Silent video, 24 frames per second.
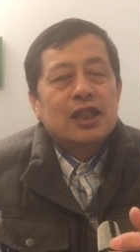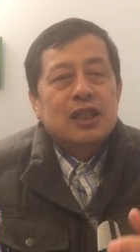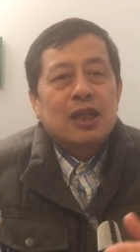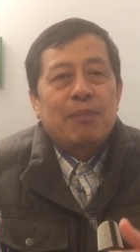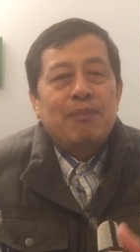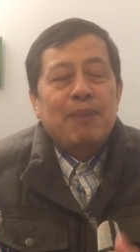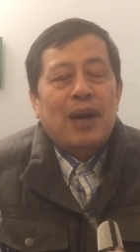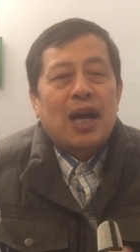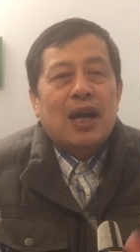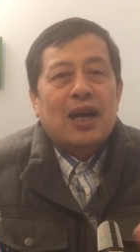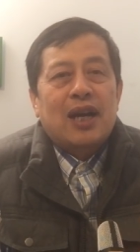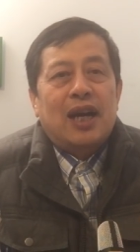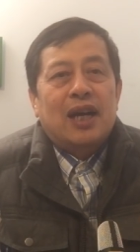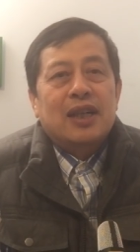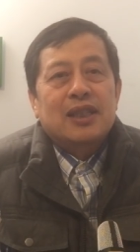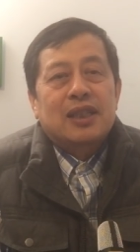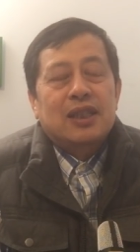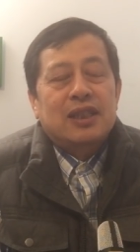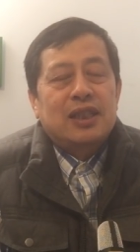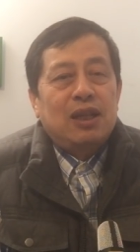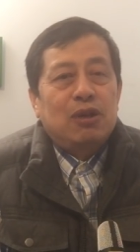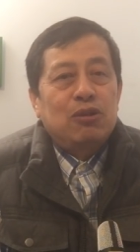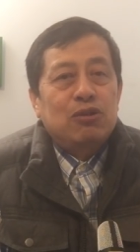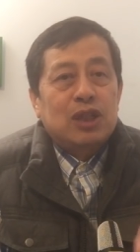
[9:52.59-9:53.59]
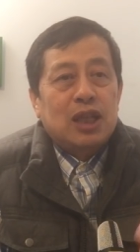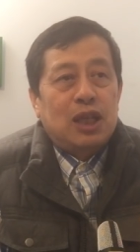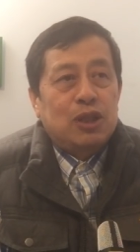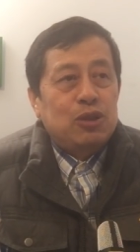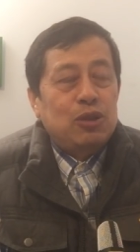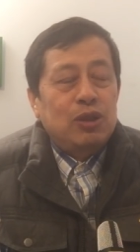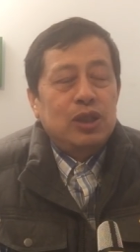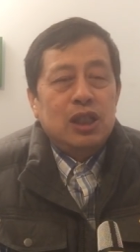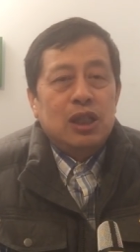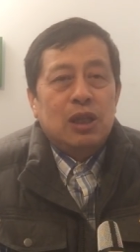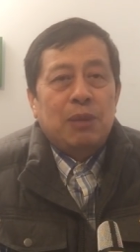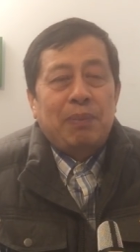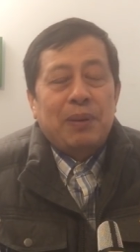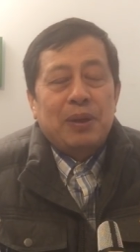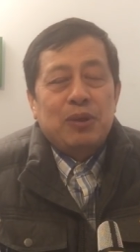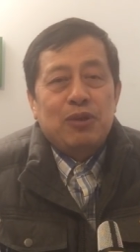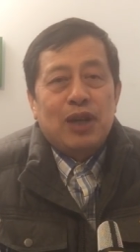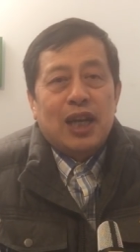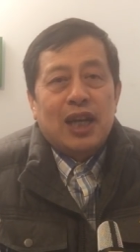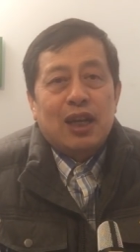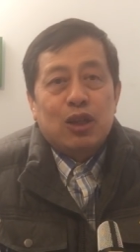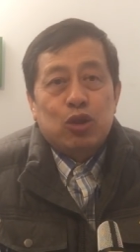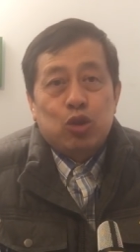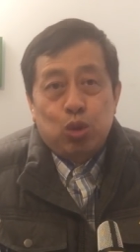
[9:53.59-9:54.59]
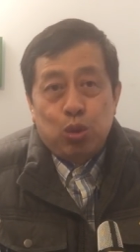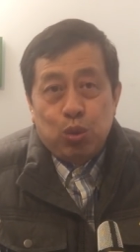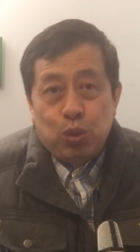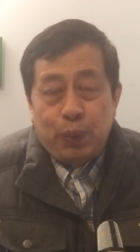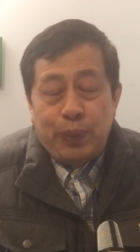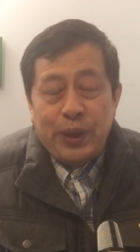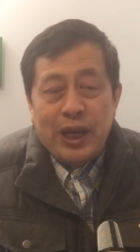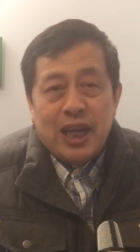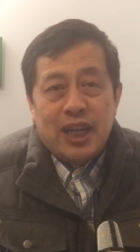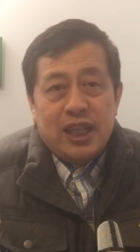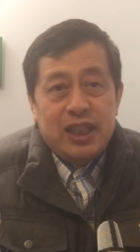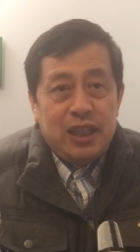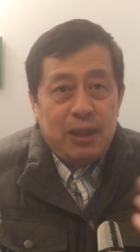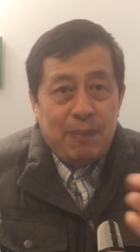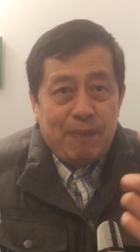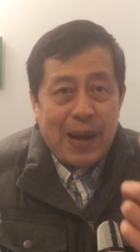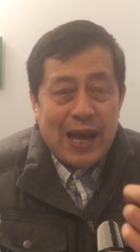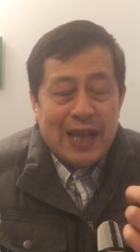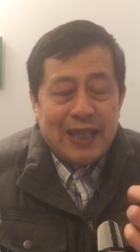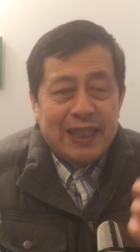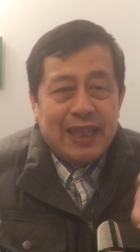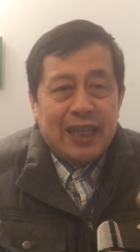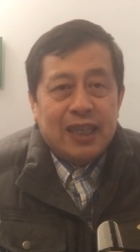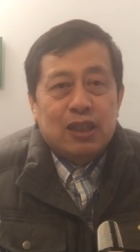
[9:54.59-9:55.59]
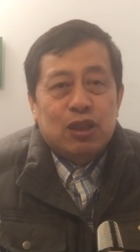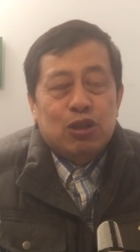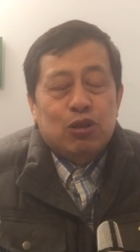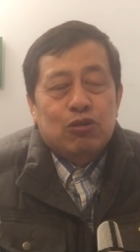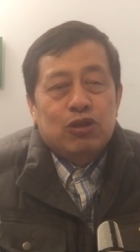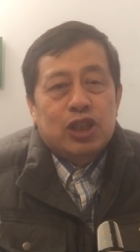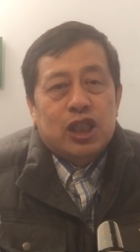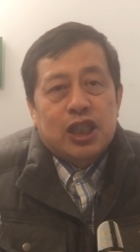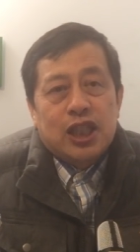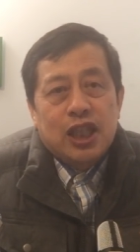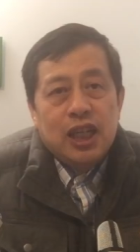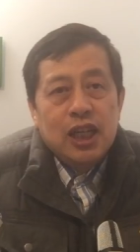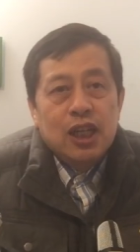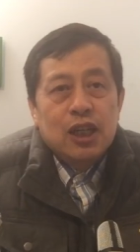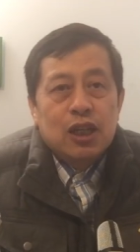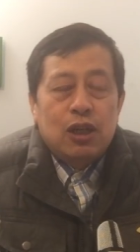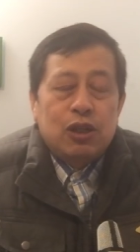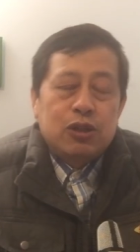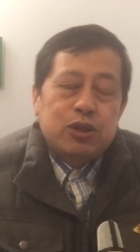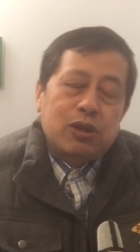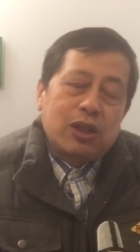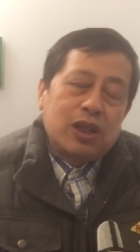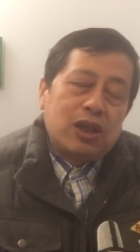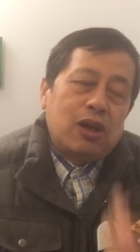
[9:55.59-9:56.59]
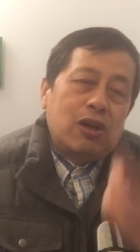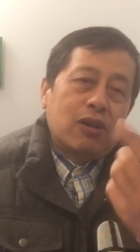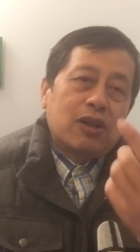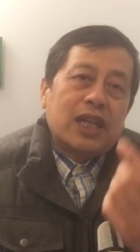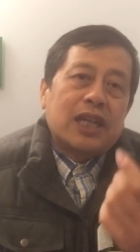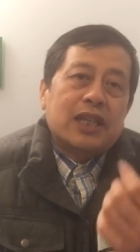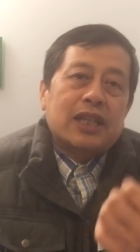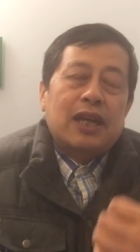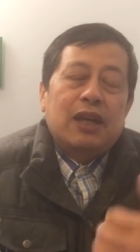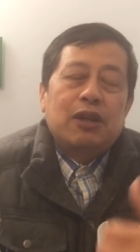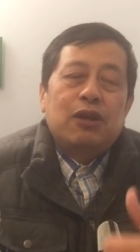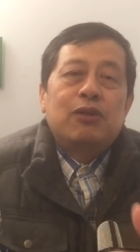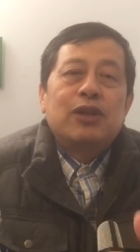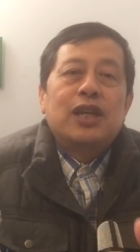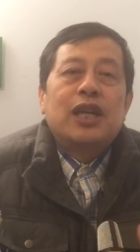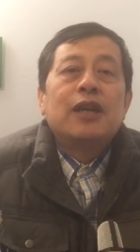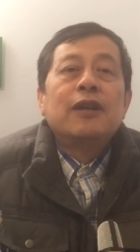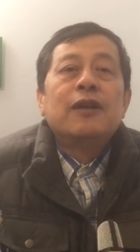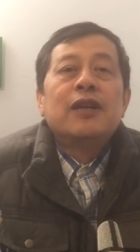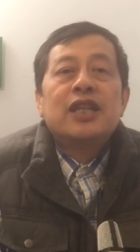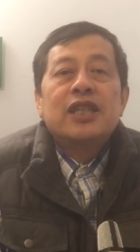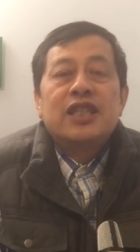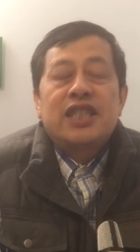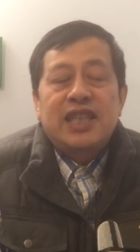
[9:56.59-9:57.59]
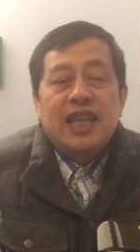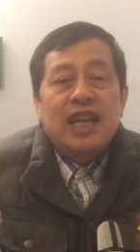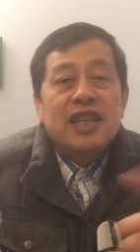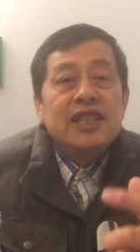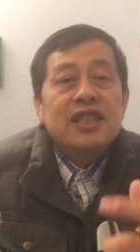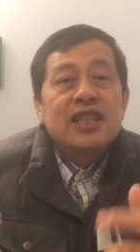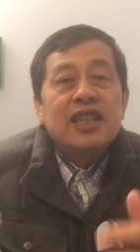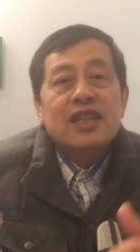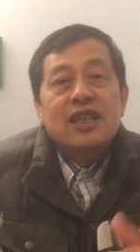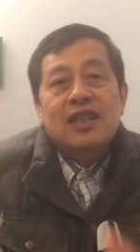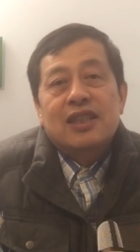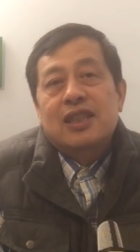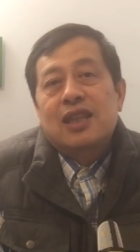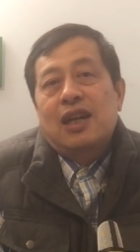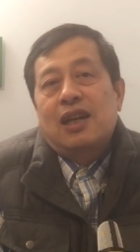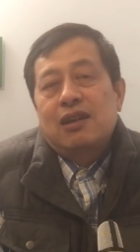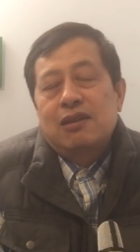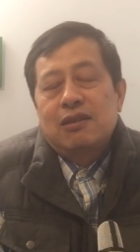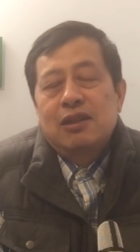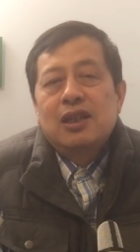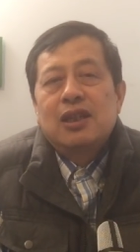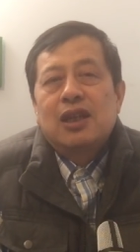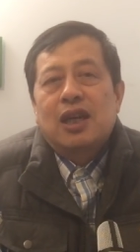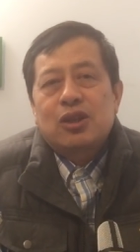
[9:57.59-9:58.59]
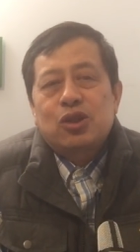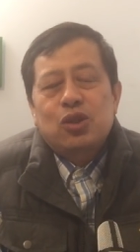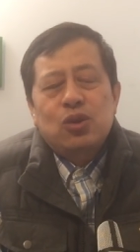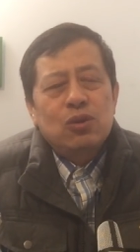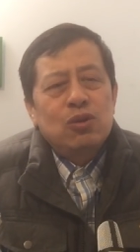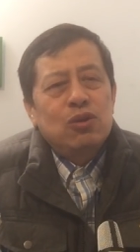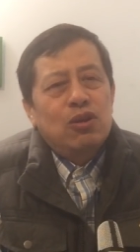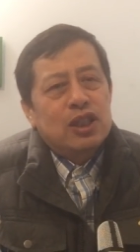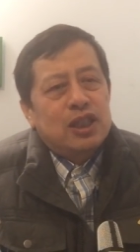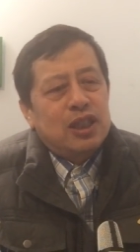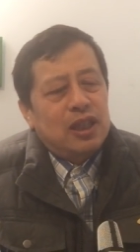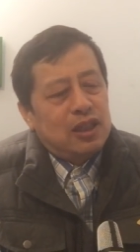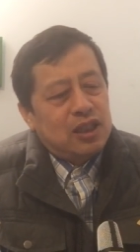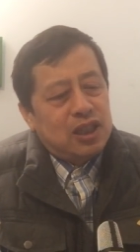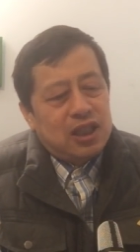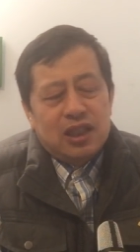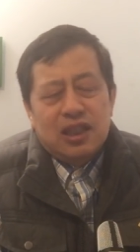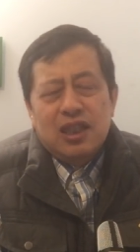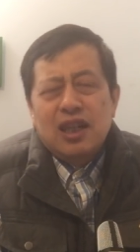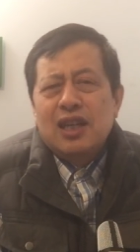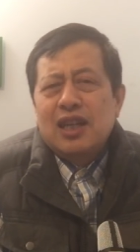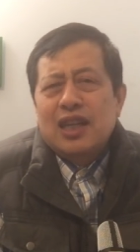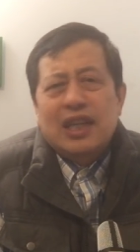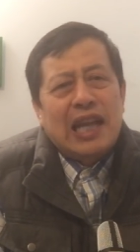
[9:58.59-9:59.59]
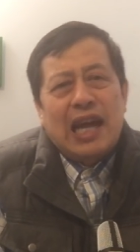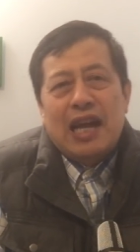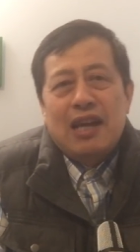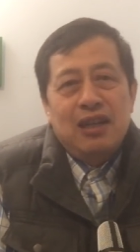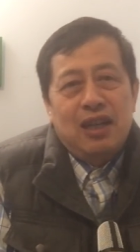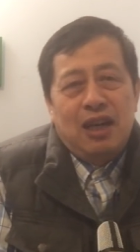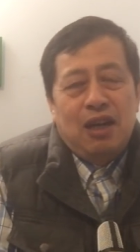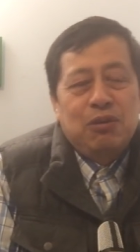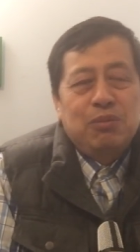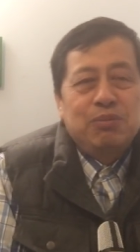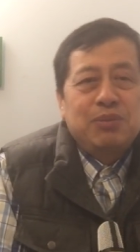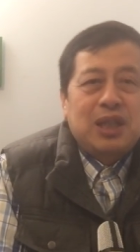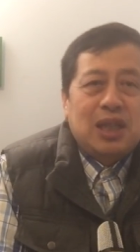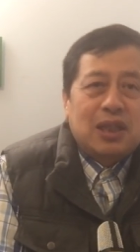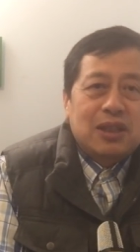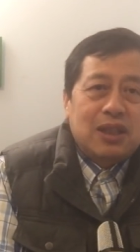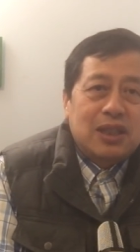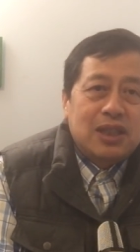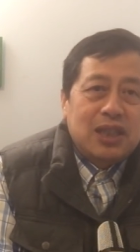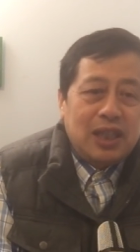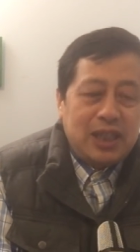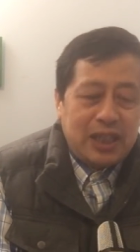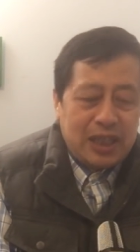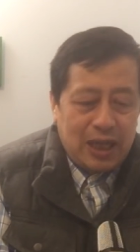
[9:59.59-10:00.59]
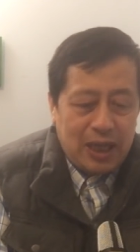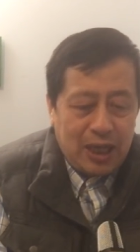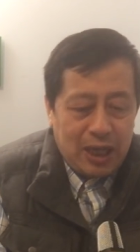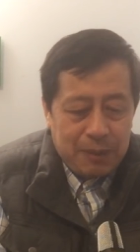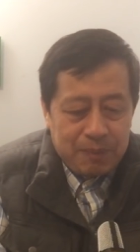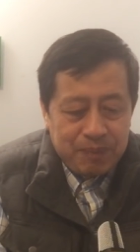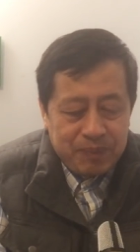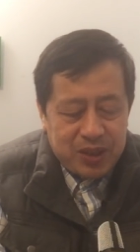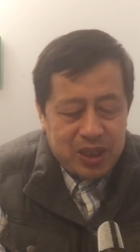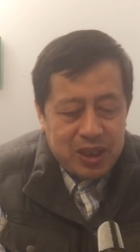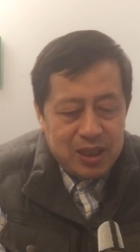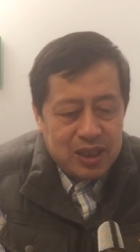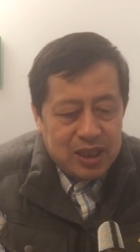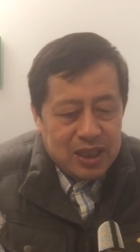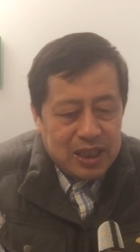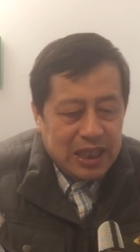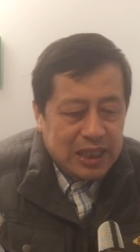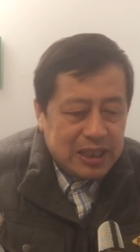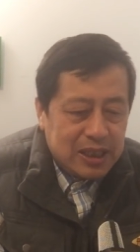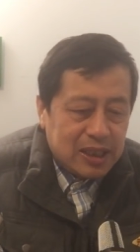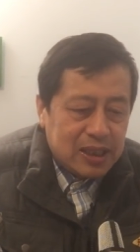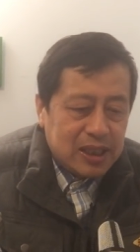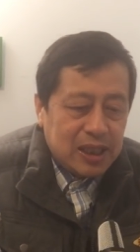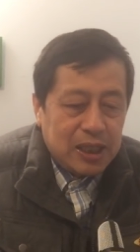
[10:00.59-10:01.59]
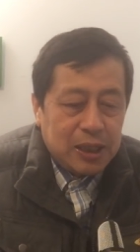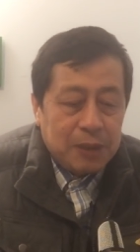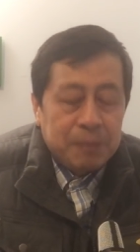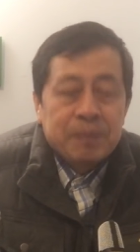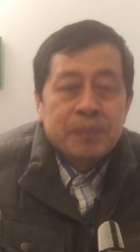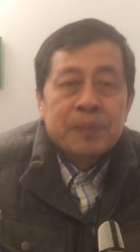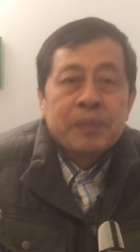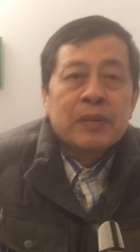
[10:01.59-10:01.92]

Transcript: 在麦克阿瑟监督下，说日本原来储备了100年的东西，所以后来它会衔接得上啊。中国这个事情很难啊，我们讲到这一点啊，提醒大家这一点。